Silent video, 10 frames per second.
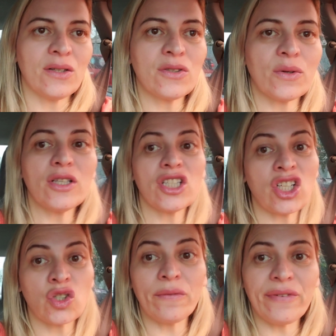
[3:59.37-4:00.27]
eu estou indo,
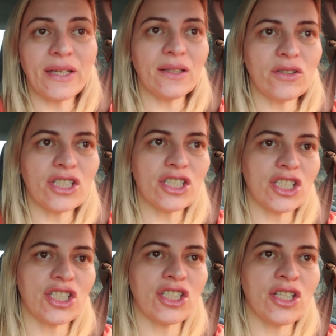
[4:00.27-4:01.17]
tá chovendo, gente.
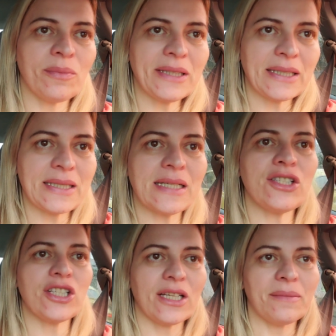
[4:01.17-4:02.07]
A gente deu uma
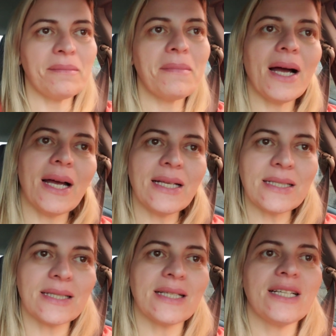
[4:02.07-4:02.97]
atrasadinha.
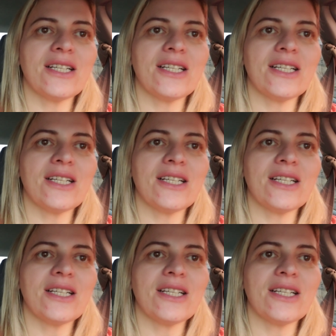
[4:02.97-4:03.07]
Mas